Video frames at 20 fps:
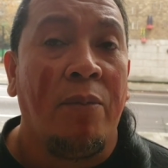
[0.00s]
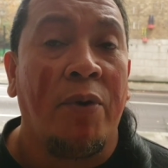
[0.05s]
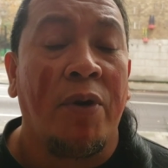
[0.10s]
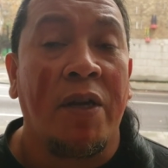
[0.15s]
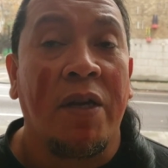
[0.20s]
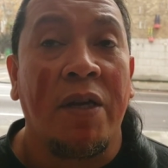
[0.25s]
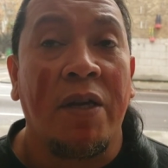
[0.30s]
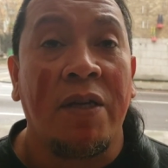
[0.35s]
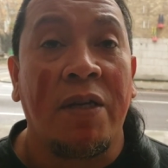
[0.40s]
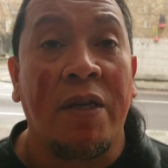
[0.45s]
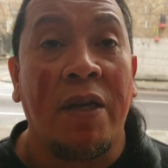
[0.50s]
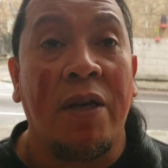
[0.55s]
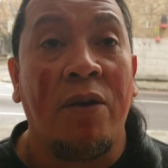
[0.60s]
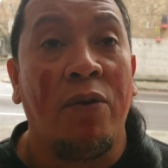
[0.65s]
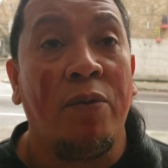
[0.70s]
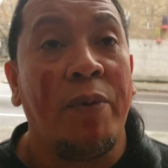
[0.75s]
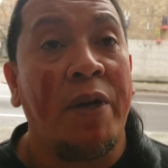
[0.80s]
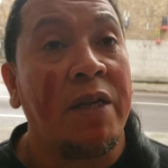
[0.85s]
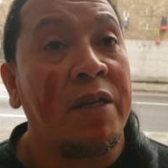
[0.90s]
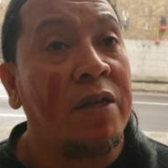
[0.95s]
Porque se
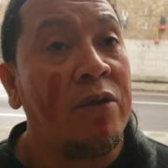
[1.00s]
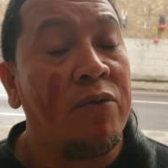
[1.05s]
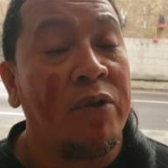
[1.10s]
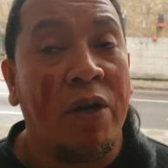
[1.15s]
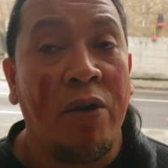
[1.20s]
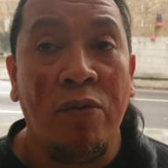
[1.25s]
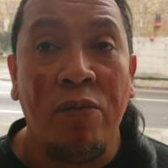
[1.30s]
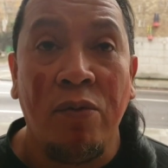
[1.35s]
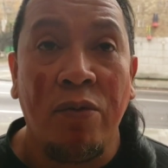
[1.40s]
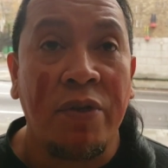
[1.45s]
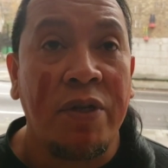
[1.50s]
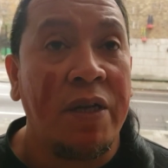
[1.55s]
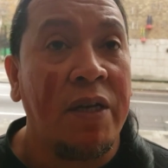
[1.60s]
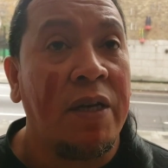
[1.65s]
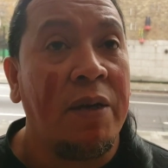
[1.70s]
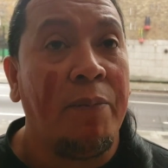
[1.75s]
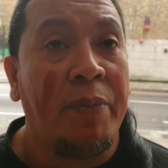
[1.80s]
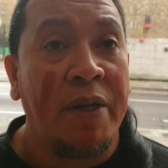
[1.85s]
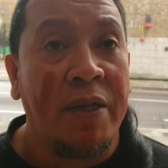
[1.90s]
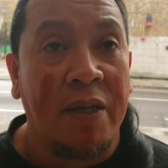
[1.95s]
o Brasil não
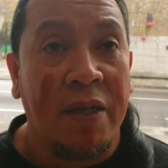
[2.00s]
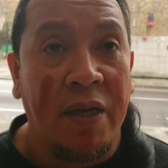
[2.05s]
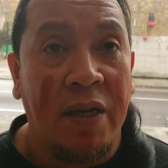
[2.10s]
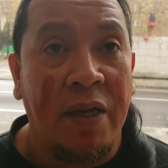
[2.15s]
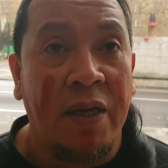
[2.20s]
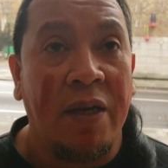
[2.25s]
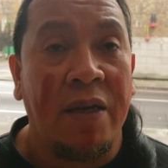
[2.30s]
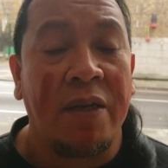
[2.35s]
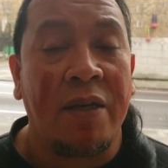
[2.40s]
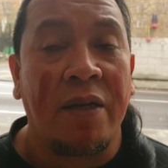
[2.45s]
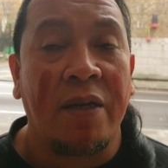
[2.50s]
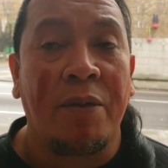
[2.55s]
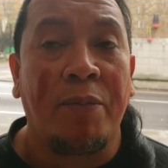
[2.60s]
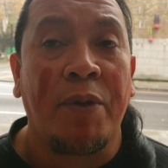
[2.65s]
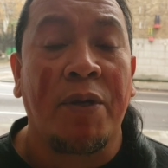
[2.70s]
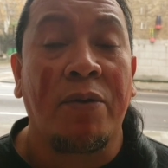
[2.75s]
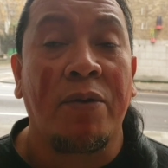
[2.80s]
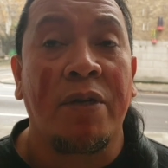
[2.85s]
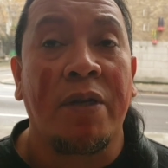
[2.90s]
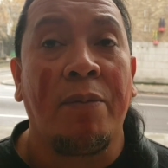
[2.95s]
conseguir prender essas
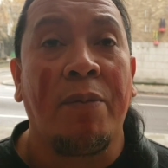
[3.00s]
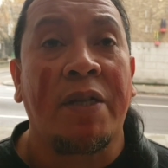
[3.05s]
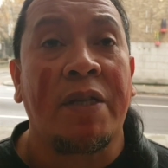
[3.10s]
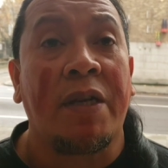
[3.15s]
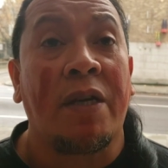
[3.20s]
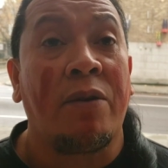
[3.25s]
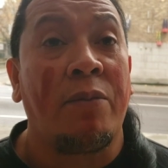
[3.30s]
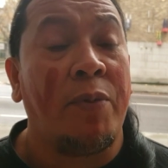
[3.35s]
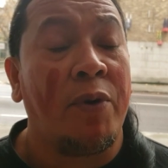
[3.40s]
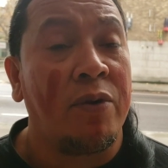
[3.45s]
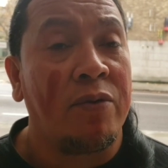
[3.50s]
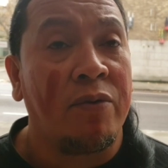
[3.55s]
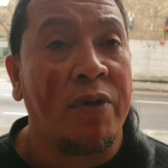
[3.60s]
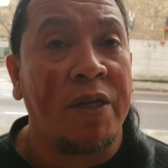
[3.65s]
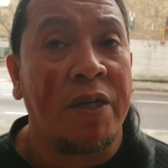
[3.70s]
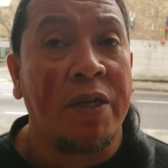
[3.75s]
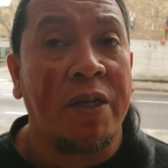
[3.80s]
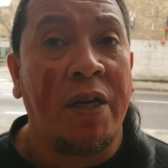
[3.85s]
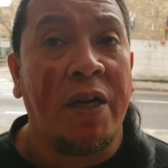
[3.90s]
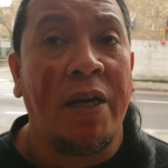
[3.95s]
pessoas que mataram Paulo
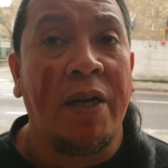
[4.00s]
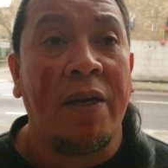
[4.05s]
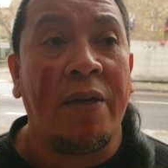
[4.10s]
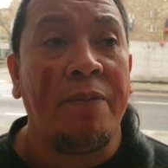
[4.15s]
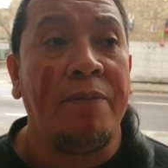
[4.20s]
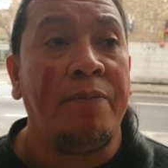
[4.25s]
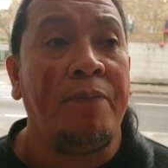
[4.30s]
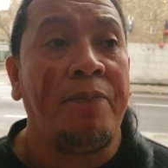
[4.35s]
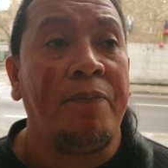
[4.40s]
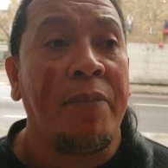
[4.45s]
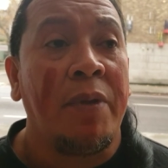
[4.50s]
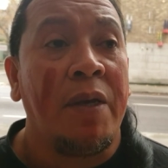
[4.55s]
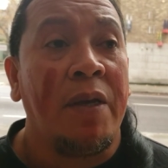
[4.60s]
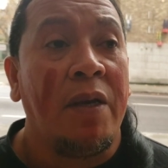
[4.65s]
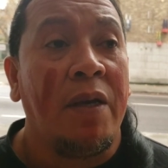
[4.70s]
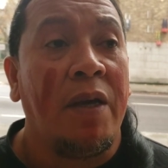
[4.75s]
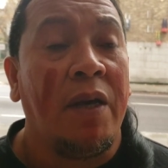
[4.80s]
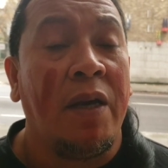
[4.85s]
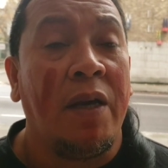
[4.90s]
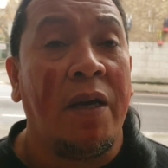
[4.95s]
Guajajara,
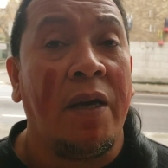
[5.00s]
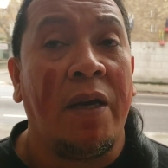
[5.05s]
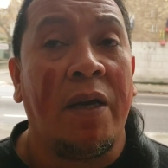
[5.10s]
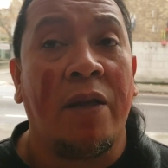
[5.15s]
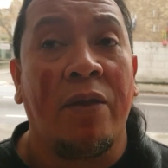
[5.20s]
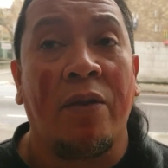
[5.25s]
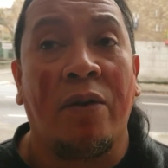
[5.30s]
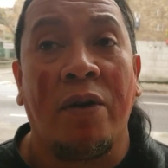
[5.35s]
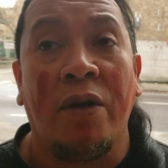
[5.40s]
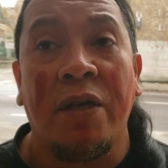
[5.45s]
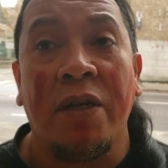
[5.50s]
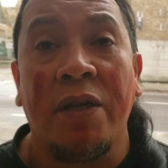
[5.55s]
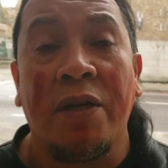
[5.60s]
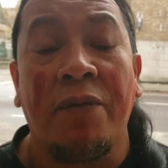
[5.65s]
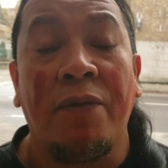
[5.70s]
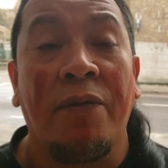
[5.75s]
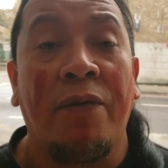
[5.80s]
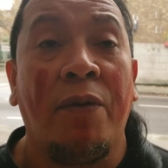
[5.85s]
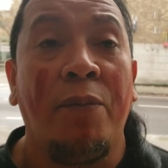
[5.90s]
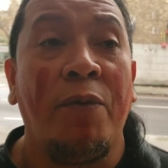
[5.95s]
é,
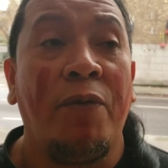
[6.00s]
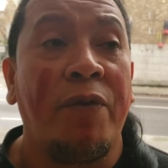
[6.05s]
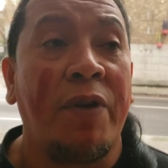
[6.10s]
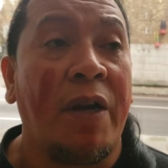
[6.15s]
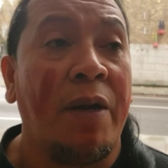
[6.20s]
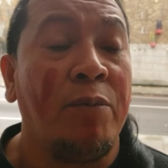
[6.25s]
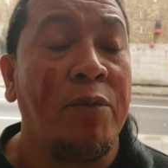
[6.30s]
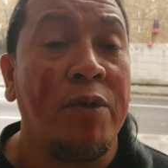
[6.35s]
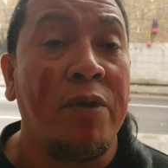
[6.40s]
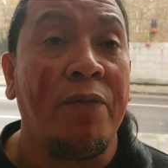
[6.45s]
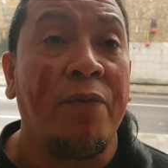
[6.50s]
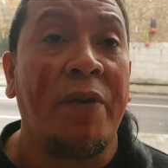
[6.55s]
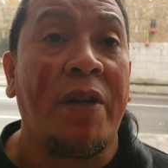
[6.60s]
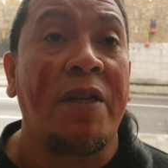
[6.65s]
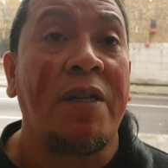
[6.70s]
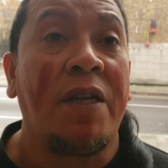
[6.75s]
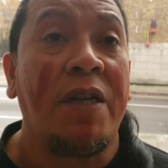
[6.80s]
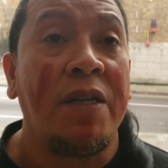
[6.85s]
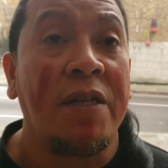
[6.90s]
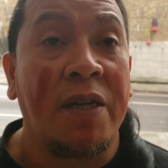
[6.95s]
nós vamos ficar muito
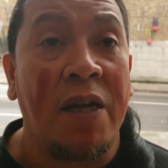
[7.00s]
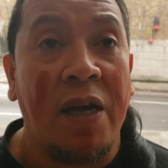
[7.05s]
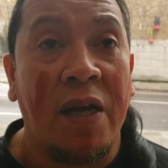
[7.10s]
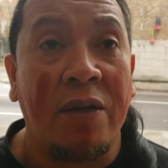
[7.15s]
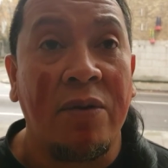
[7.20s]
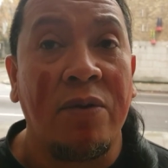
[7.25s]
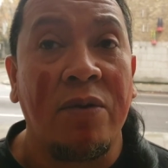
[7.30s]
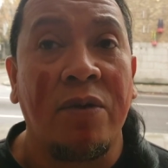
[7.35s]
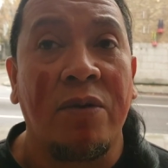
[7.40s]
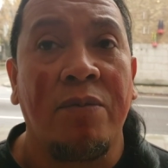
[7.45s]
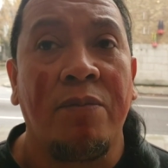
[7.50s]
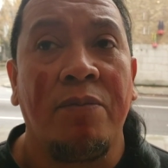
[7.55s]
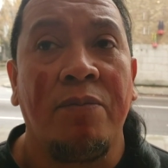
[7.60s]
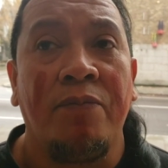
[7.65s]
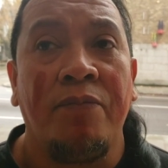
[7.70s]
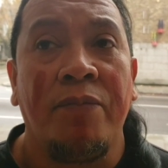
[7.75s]
fragilizados.